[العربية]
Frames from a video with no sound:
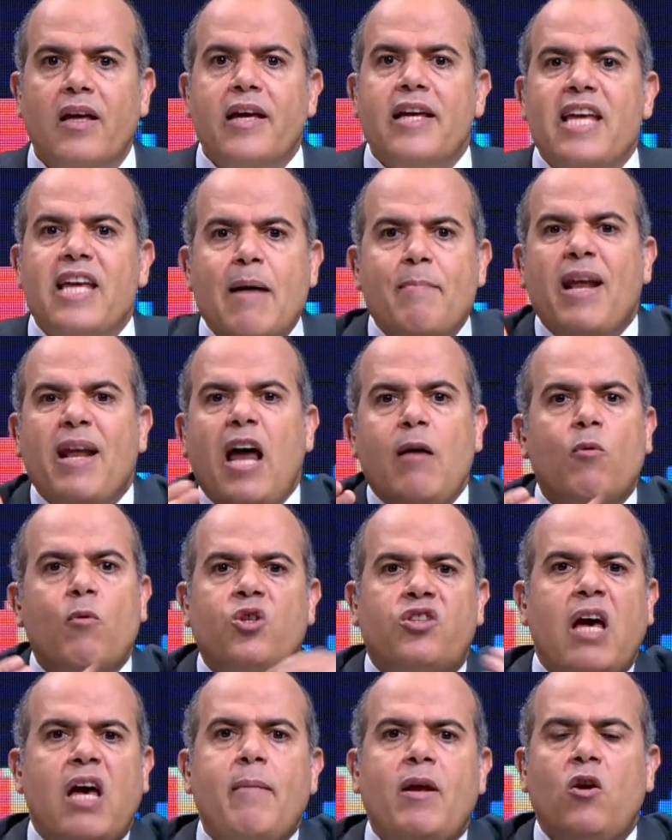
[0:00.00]
يمنع
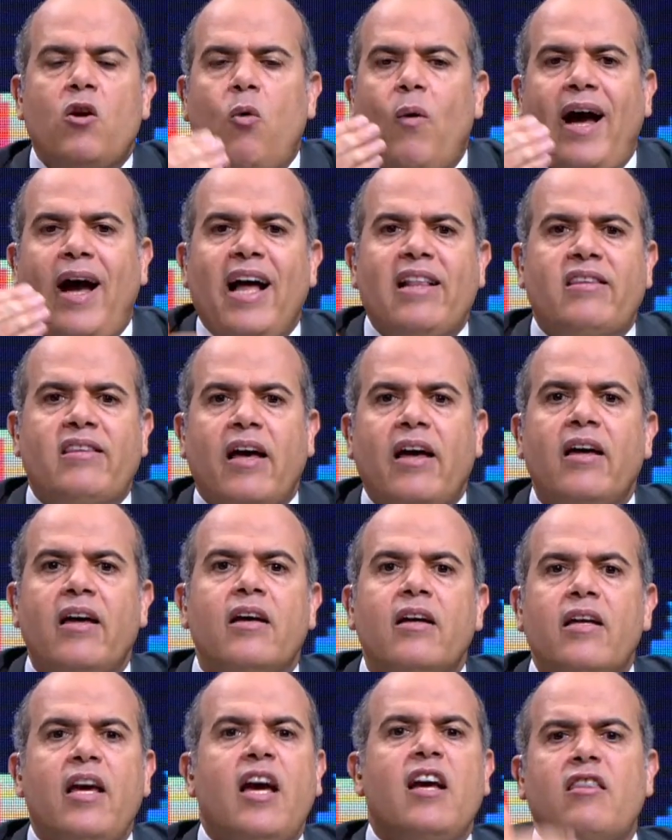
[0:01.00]
المتهم ان هو حتى
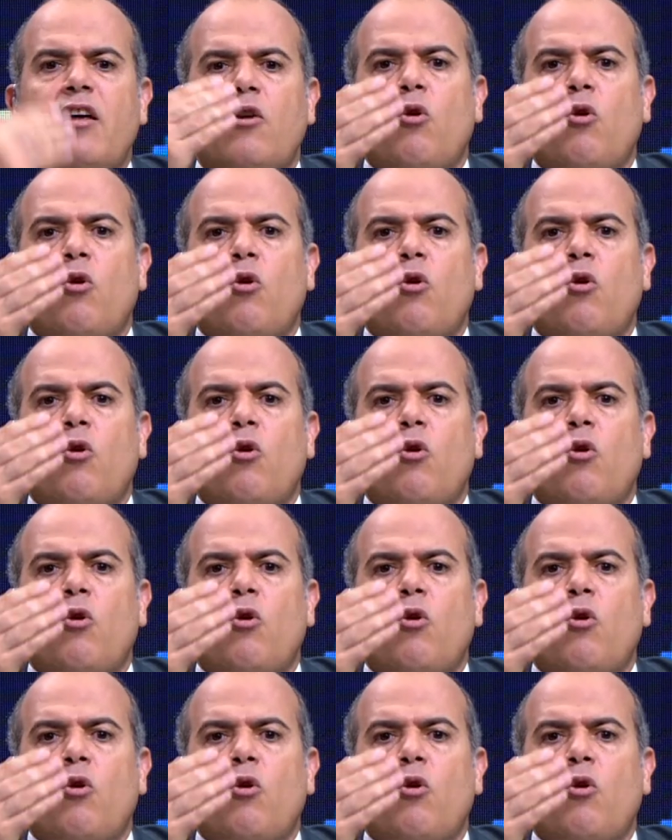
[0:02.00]
يقدر